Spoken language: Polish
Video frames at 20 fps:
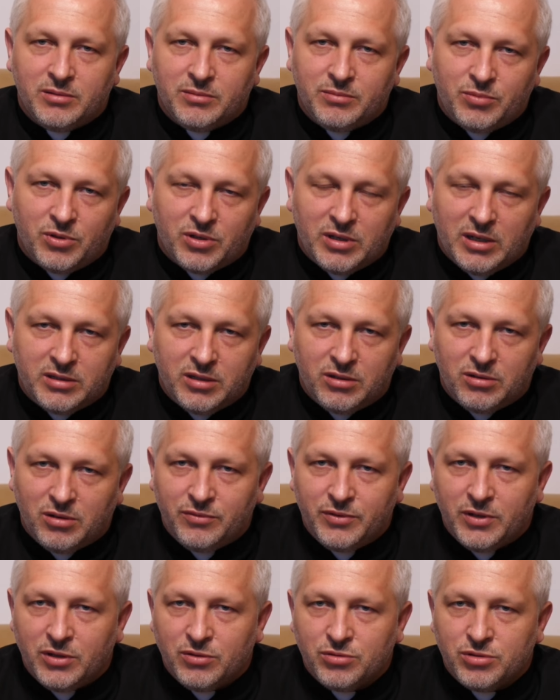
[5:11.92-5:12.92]
y,
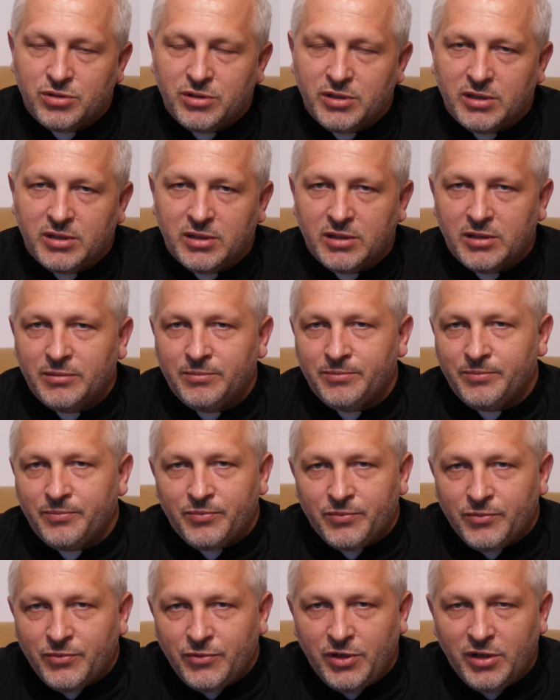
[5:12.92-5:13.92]
bohaterowie różnych
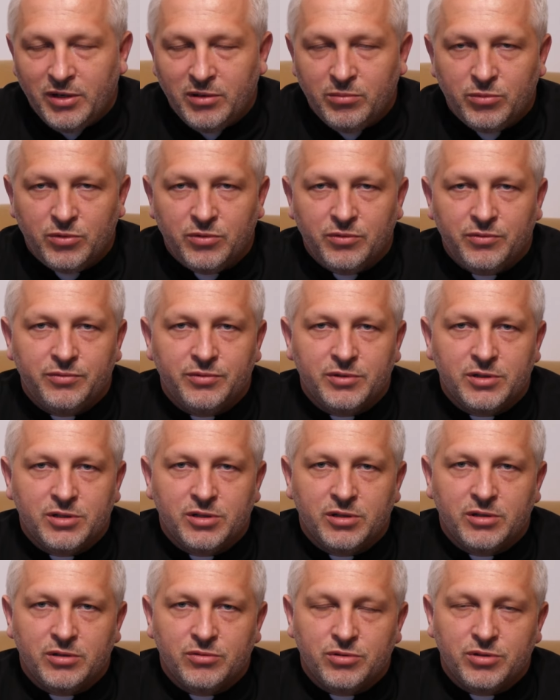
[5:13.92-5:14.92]
filmów
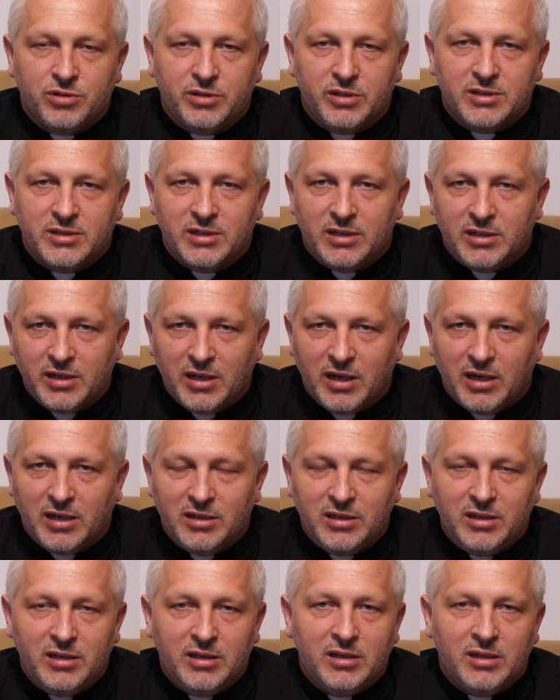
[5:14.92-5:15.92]
czy różnych
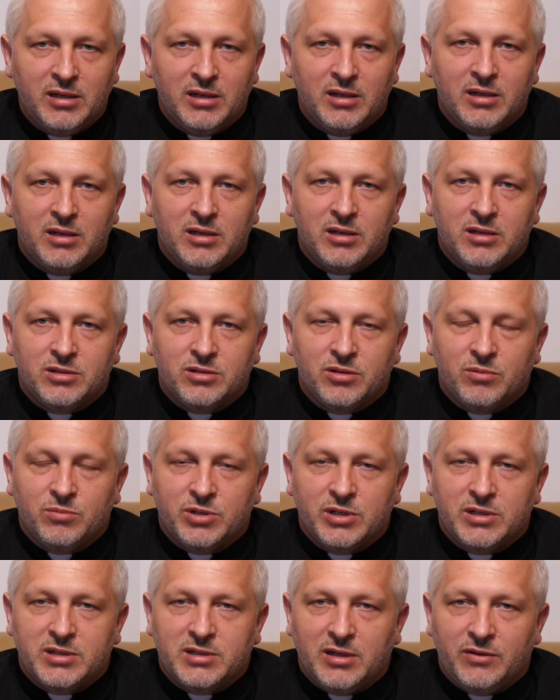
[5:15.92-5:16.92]
seriali są
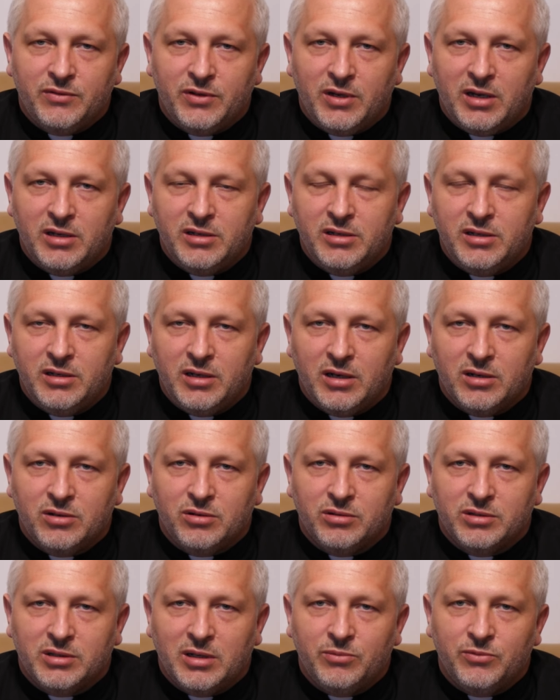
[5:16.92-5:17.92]
przedstawiani
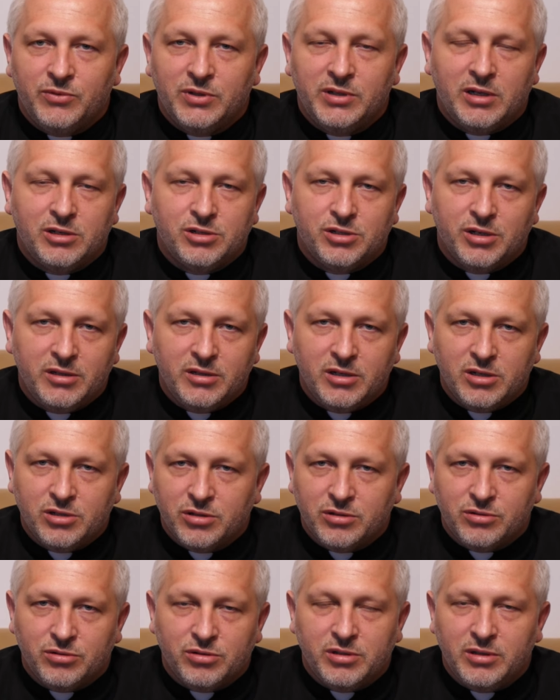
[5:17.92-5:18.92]
jako tam wydarzenie,
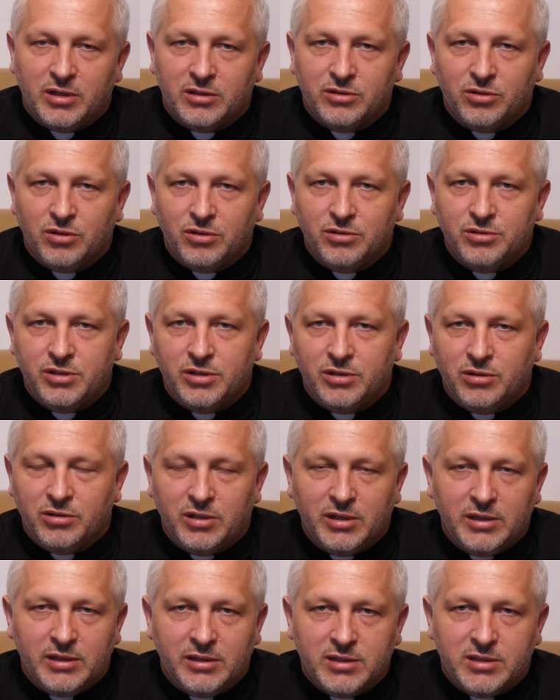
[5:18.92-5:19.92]
że coś nadchodzi,
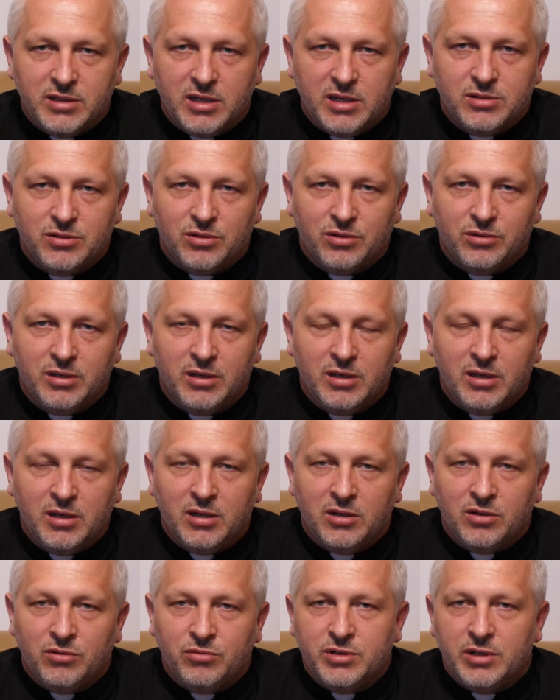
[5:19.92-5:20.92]
kolejny sezon,
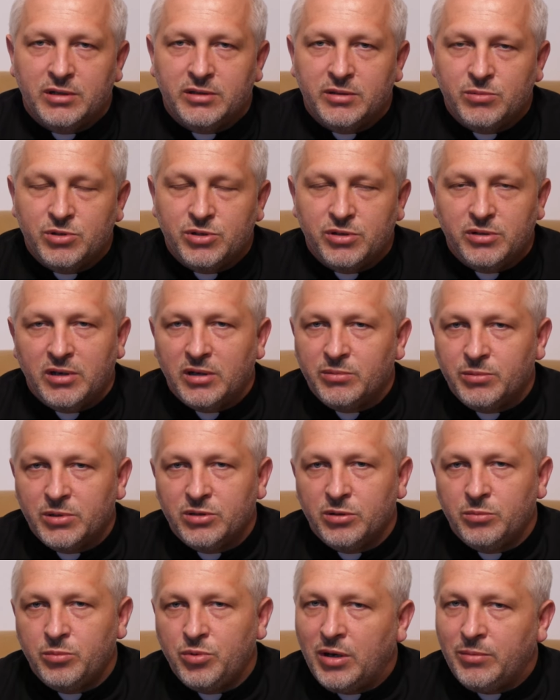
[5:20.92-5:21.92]
ludzie tym żyją, jakby
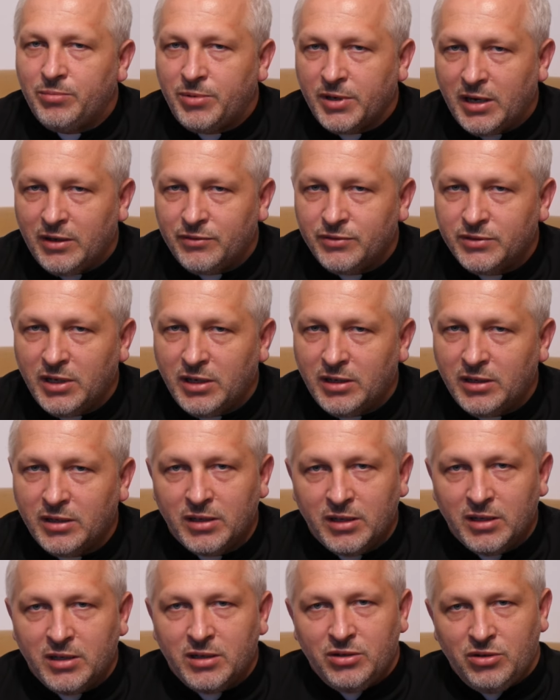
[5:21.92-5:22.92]
to była prawda.
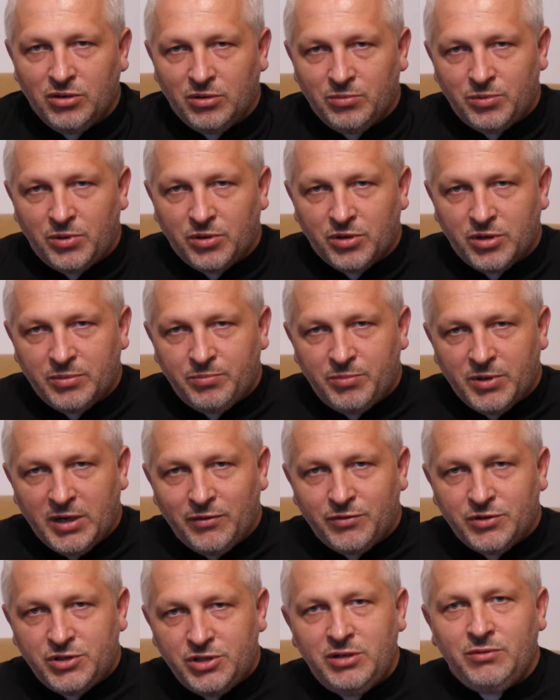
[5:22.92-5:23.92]
I obok
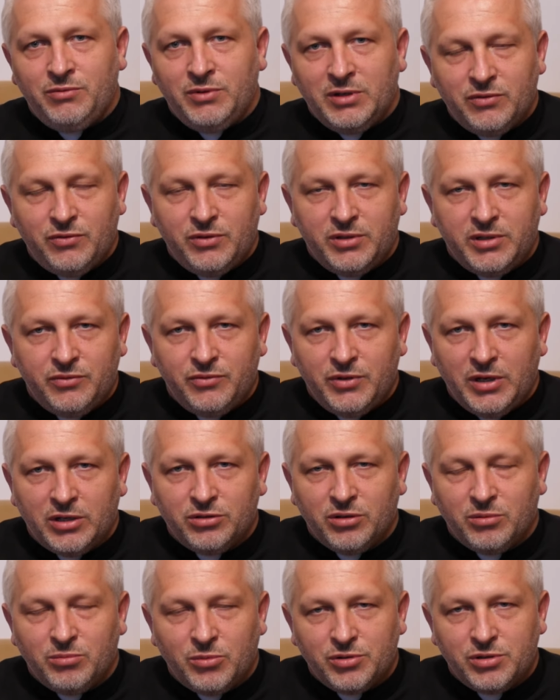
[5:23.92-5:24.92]
prawdziwych
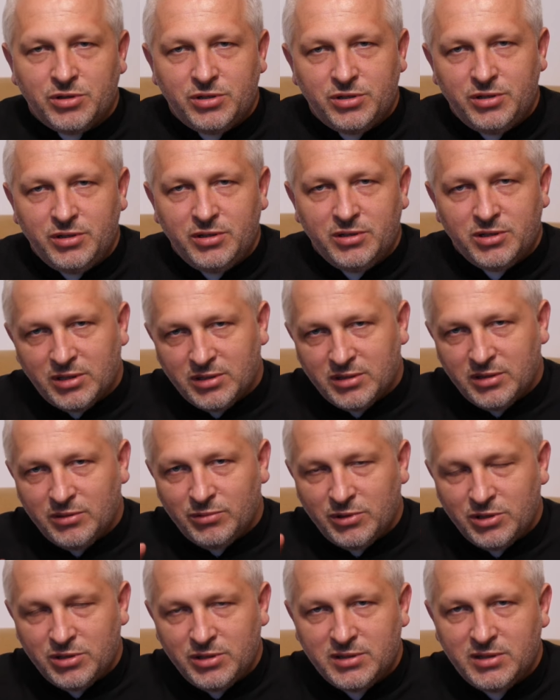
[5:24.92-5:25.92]
wiadomości, czasem
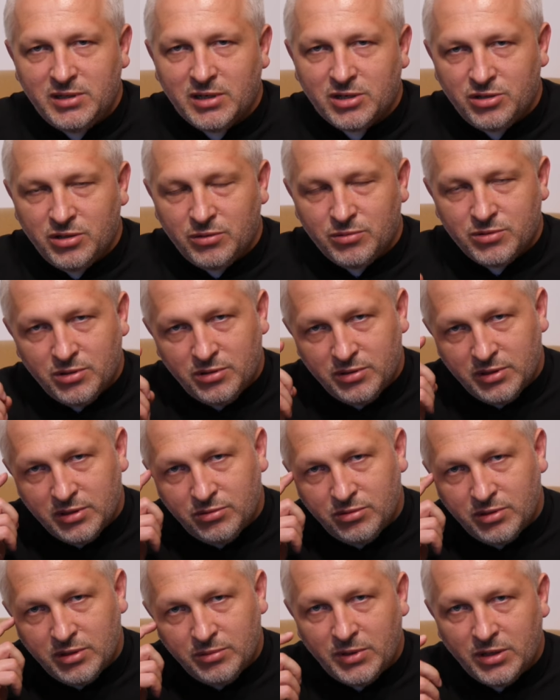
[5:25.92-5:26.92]
właśnie zniekształconych,
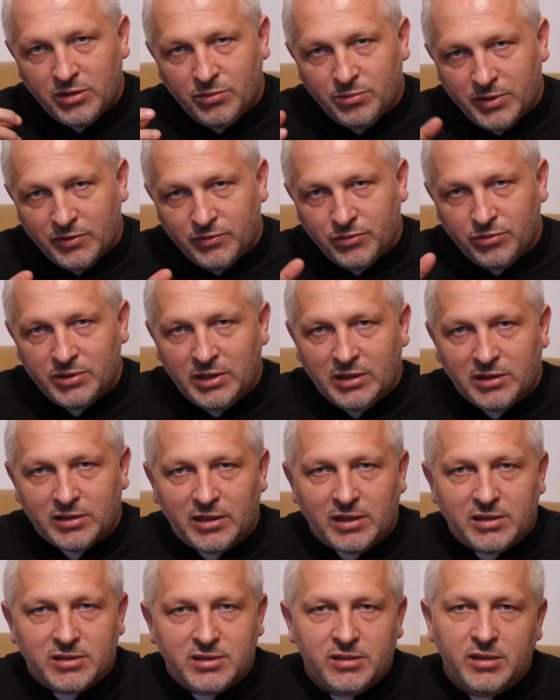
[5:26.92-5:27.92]
które mają pewną
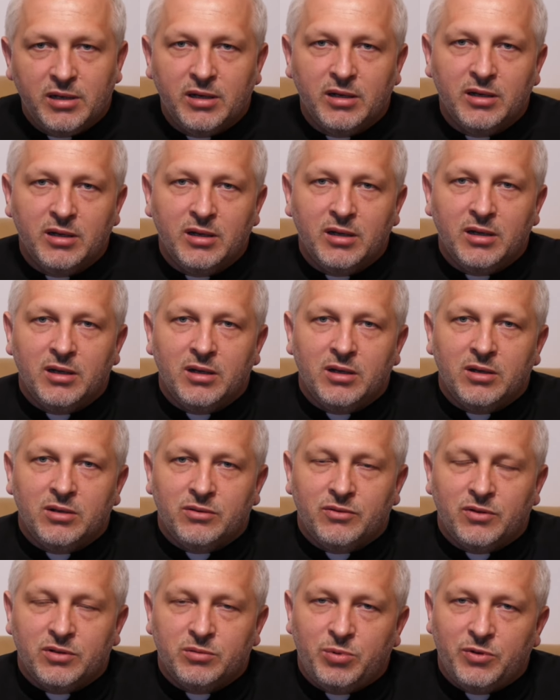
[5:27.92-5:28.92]
narrację,
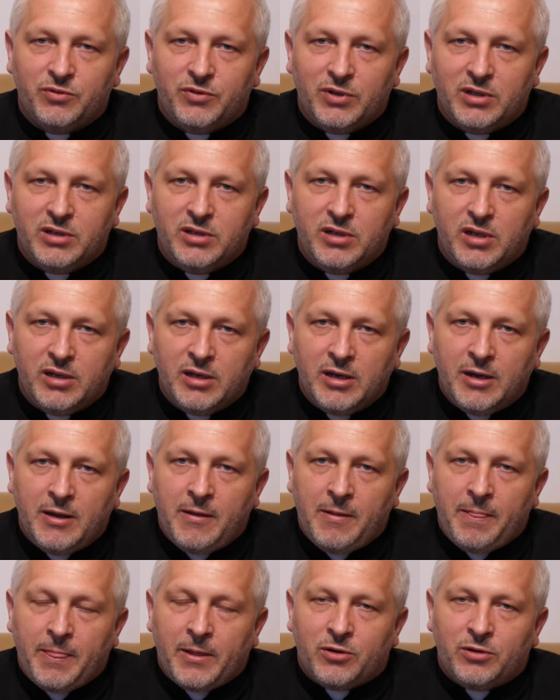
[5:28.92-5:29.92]
w odpowiedniej
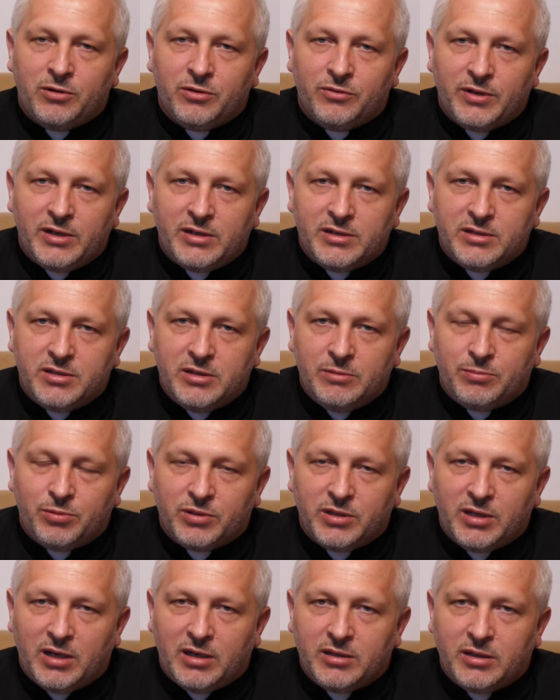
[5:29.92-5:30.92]
konwencji
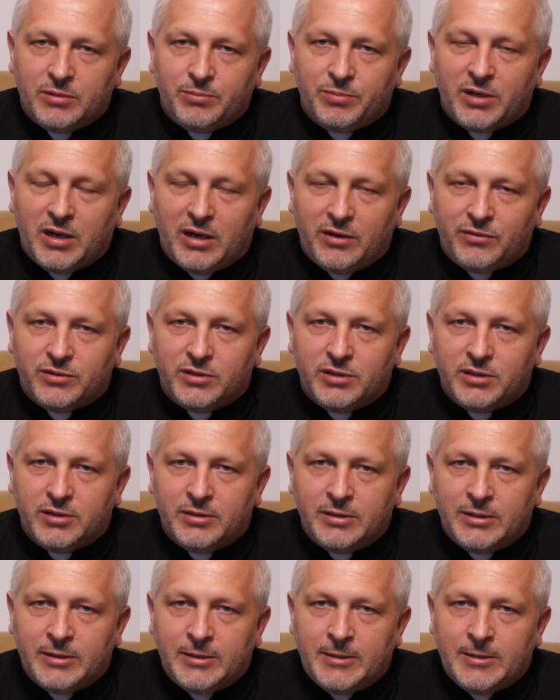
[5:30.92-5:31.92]
podane prawdy,